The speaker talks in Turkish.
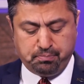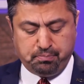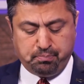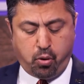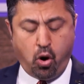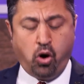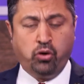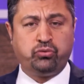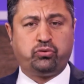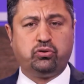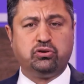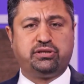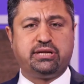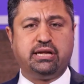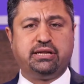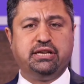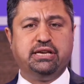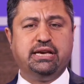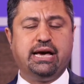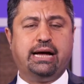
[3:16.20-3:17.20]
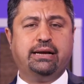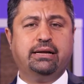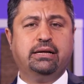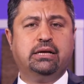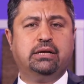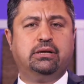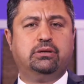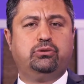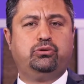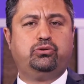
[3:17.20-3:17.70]
Pontus dediği yer
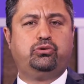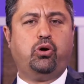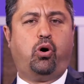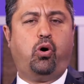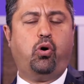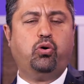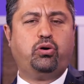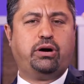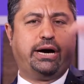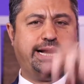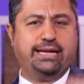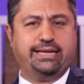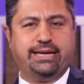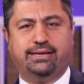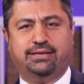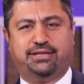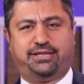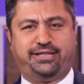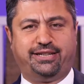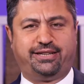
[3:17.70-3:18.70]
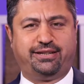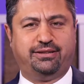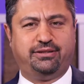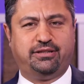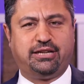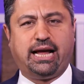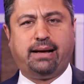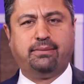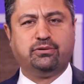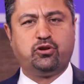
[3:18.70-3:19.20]
Doğu Karadeniz'dir,
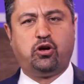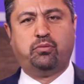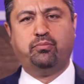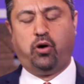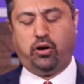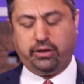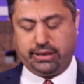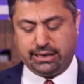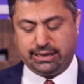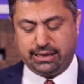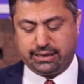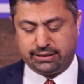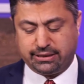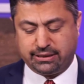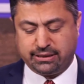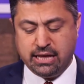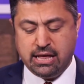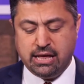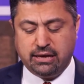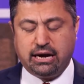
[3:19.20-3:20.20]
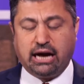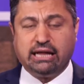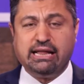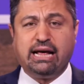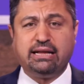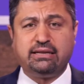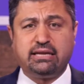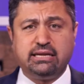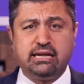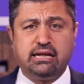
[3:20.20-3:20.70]
Trabzon bölgeleridir.
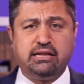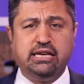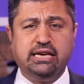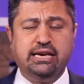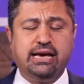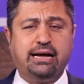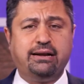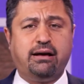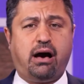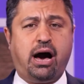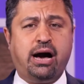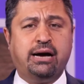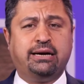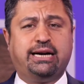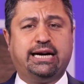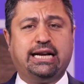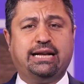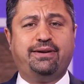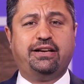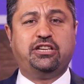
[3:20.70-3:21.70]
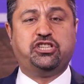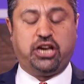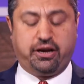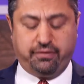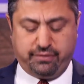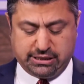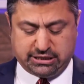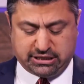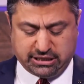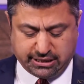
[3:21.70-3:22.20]
Galatya dediği yer Ankara ve
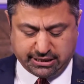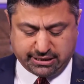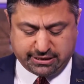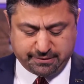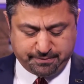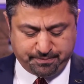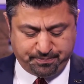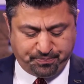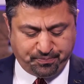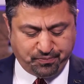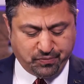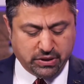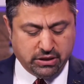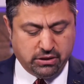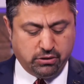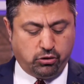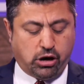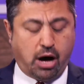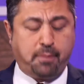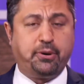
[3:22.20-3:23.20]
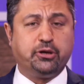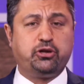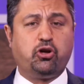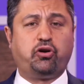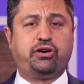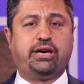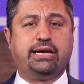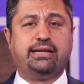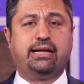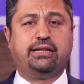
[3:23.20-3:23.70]
çevresidir.
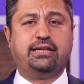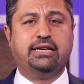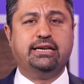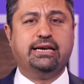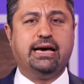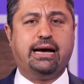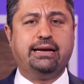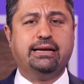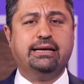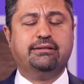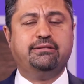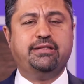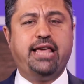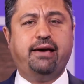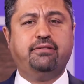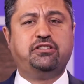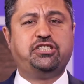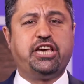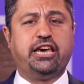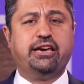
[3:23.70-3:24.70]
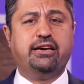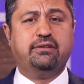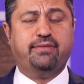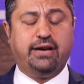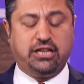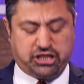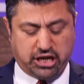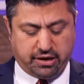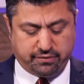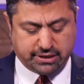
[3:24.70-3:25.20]
Kapadokya dediği yer Nevşehir
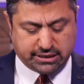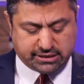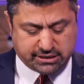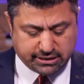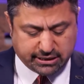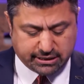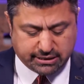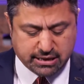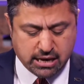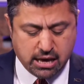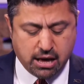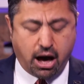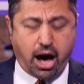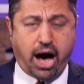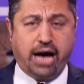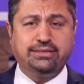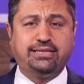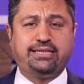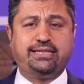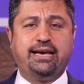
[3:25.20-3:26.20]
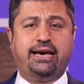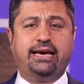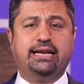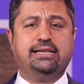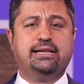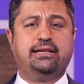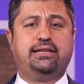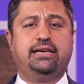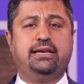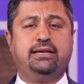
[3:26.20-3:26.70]
ve çevresidir. Asya ili
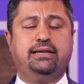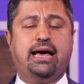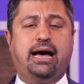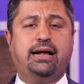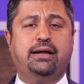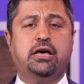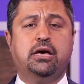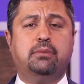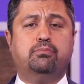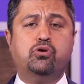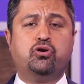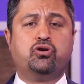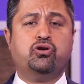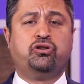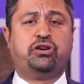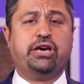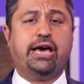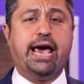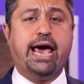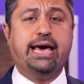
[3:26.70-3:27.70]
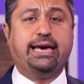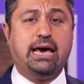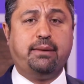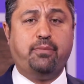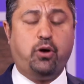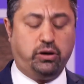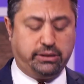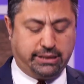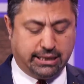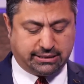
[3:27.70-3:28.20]
dediği yer bugünkü Ege
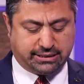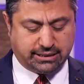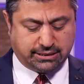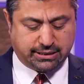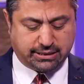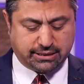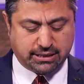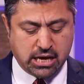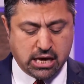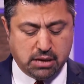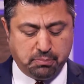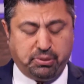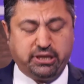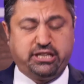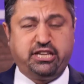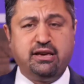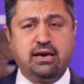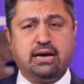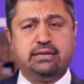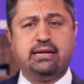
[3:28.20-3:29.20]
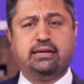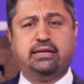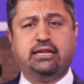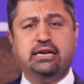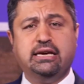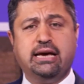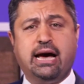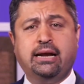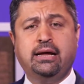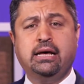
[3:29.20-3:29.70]
bölgesidir. Bitinya
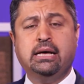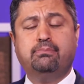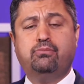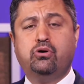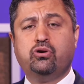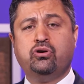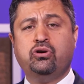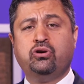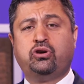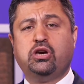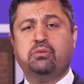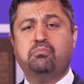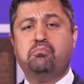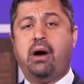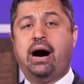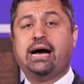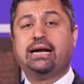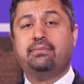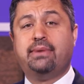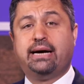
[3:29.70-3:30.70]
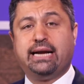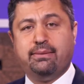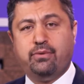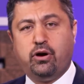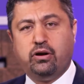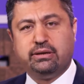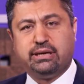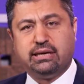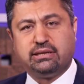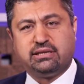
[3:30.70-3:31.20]
dediği yer bugünkü Marmara
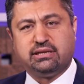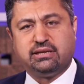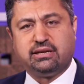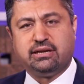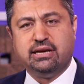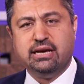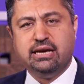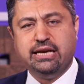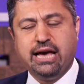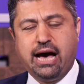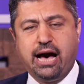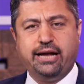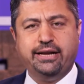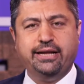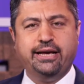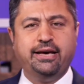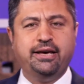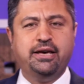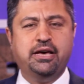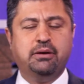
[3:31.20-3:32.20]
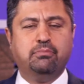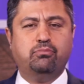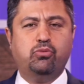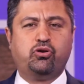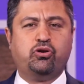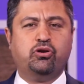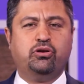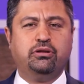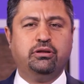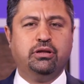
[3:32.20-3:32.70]
bölgesidir. Yani
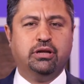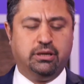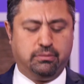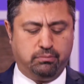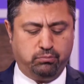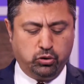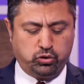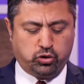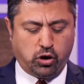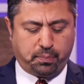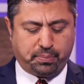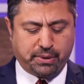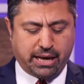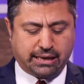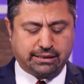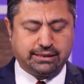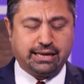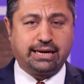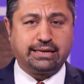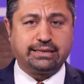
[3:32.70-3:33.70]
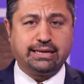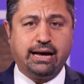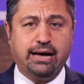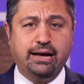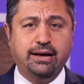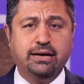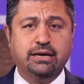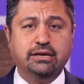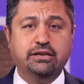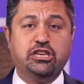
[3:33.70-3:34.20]
bugün bu
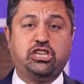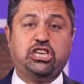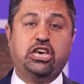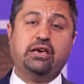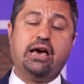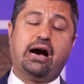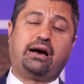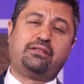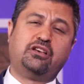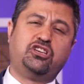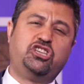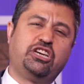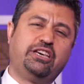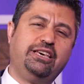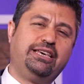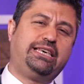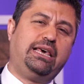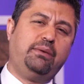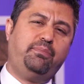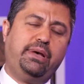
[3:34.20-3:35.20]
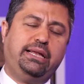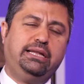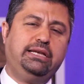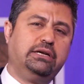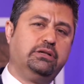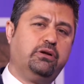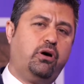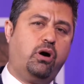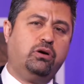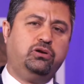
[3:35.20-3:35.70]
topraklarda iki, yaklaşık 2000
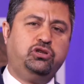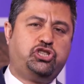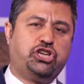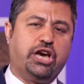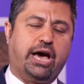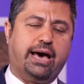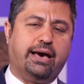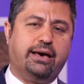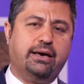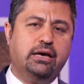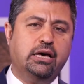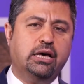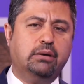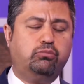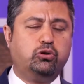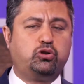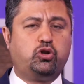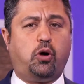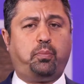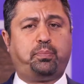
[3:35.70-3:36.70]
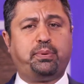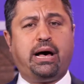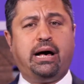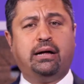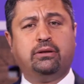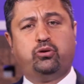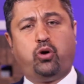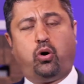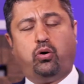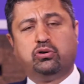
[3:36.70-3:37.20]
yıl önce bu
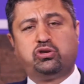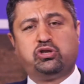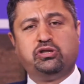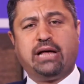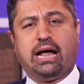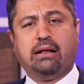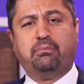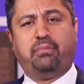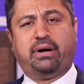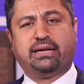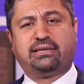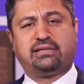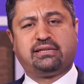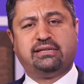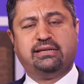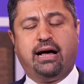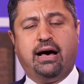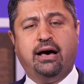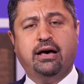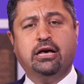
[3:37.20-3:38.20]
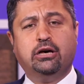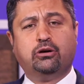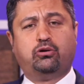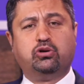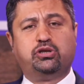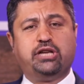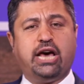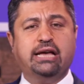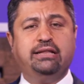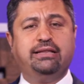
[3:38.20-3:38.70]
toprağın doğusundan batısına,
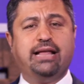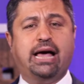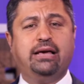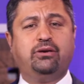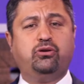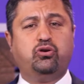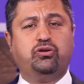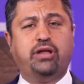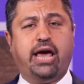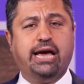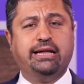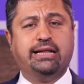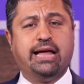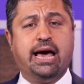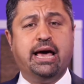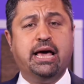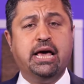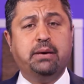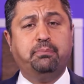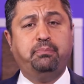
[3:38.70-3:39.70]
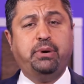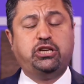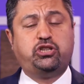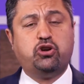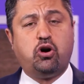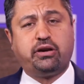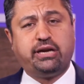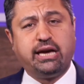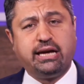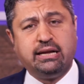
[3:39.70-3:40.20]
kuzeyinden güneyine,
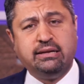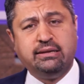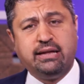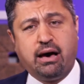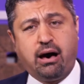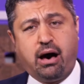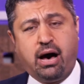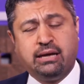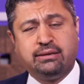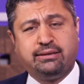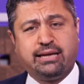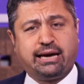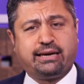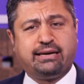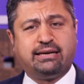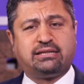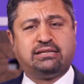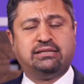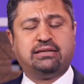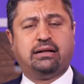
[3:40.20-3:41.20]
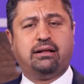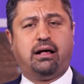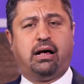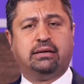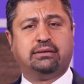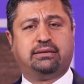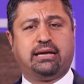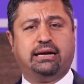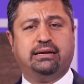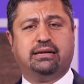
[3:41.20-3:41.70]
birçok yerinde Antakya'sından
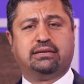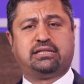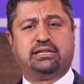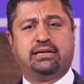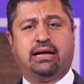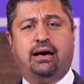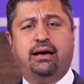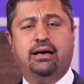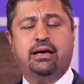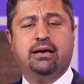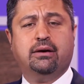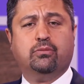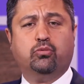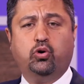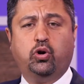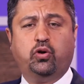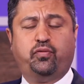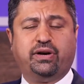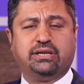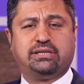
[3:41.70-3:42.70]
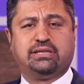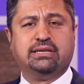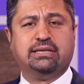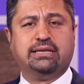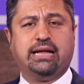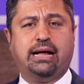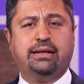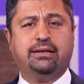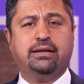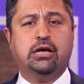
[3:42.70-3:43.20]
Antalya'sına,
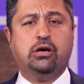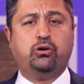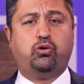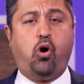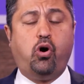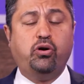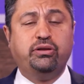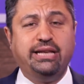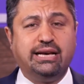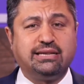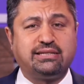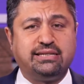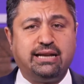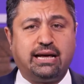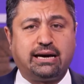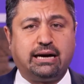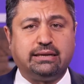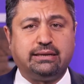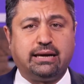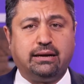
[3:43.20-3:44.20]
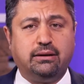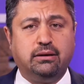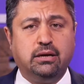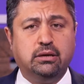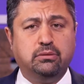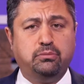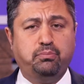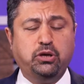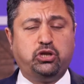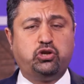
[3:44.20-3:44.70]
Urfa'sından Konya'sına kadar
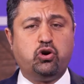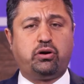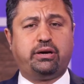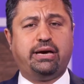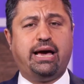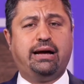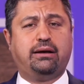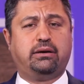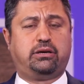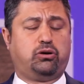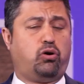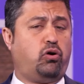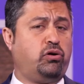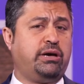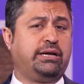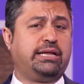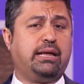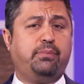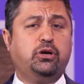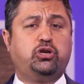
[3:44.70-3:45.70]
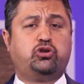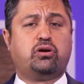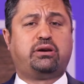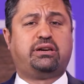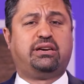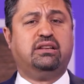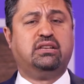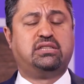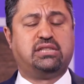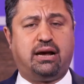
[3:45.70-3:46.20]
birçok Konya'da birçok
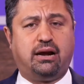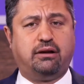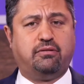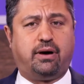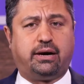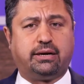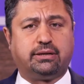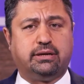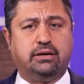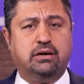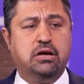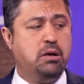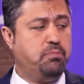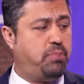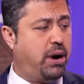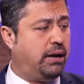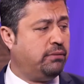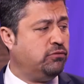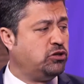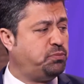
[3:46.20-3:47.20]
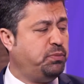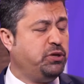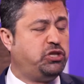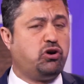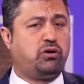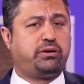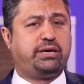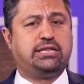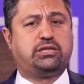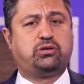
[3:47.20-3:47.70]
kiliseler vardı. Pavlus
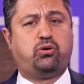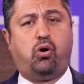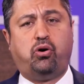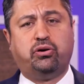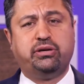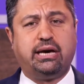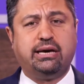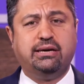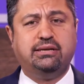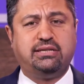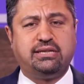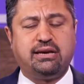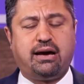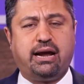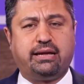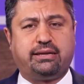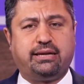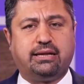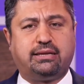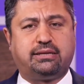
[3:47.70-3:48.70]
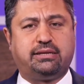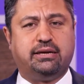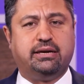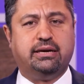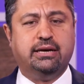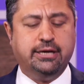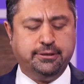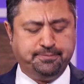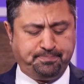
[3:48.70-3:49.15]
birçok kez Konya'yı ziyaret etti.